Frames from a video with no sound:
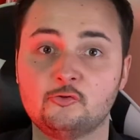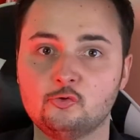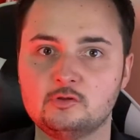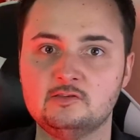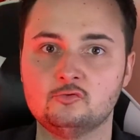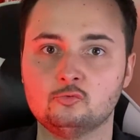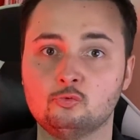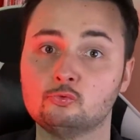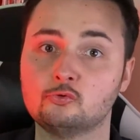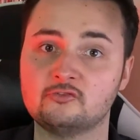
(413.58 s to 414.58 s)
Ceux qui sont
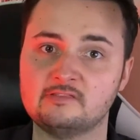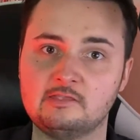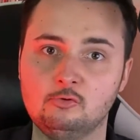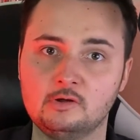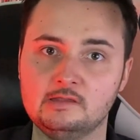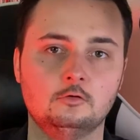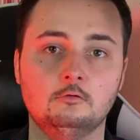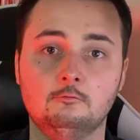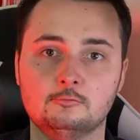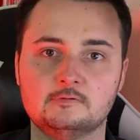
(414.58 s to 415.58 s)
contre cette théorie
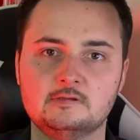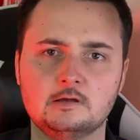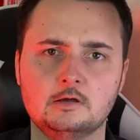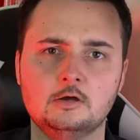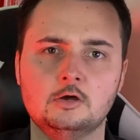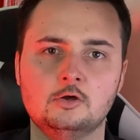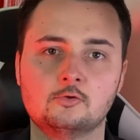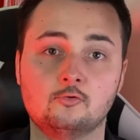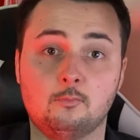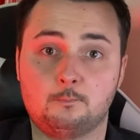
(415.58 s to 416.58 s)
vont dire
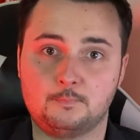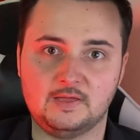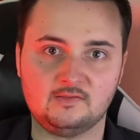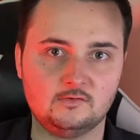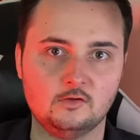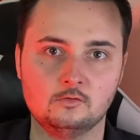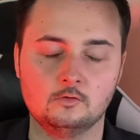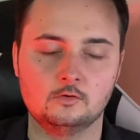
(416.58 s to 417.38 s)
que personne,